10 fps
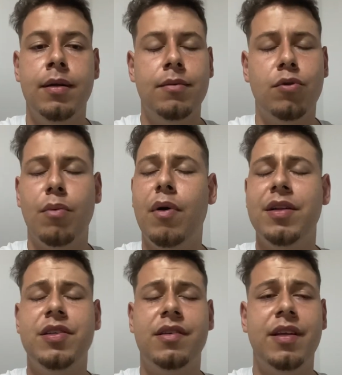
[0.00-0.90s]
Tomou uma
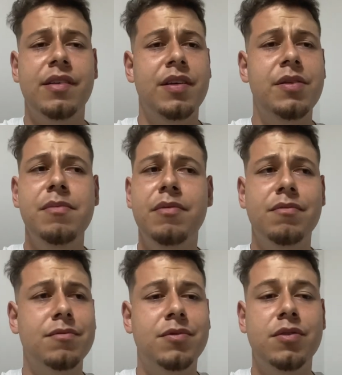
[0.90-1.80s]
distância de
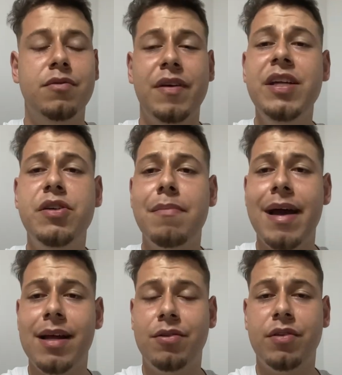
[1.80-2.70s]
uns 20
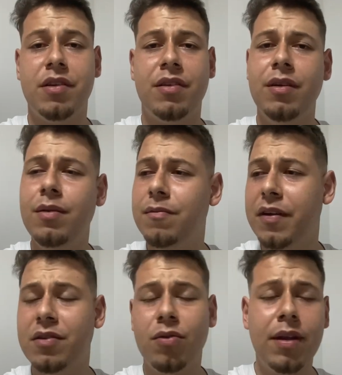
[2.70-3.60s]
metros, assim,
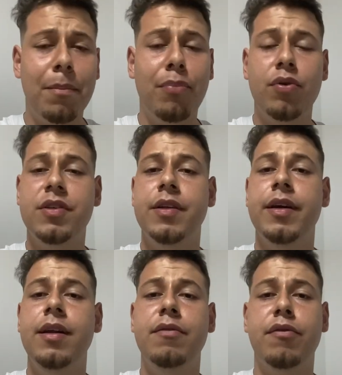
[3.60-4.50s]
fez toda a pose
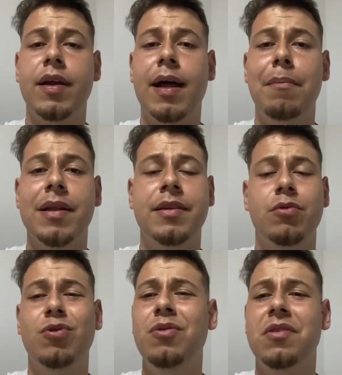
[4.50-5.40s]
dele, foi lá, bateu
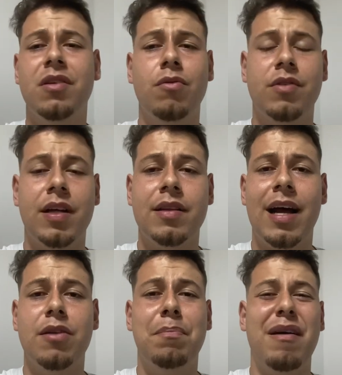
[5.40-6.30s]
todo
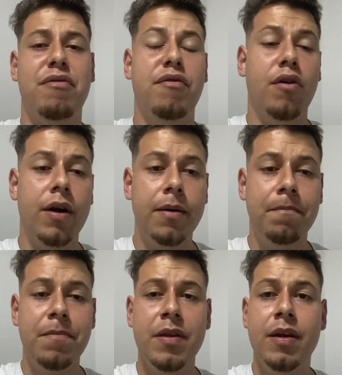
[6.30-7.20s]
desconcentrado para fora.
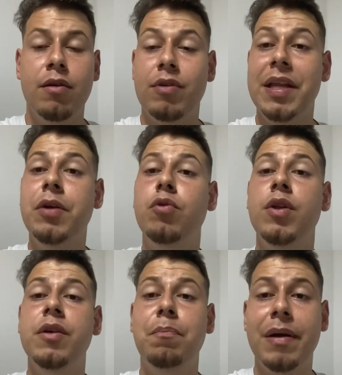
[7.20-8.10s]
Não é nem que o
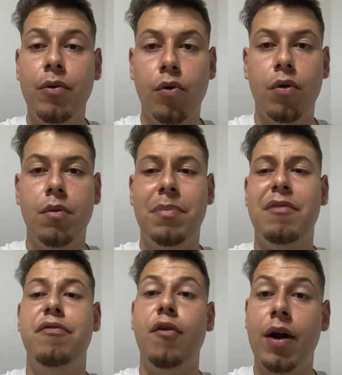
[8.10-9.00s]
goleiro pegou, para
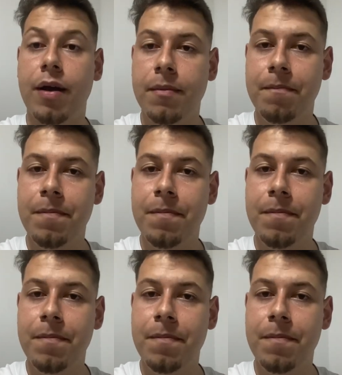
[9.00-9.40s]
fora,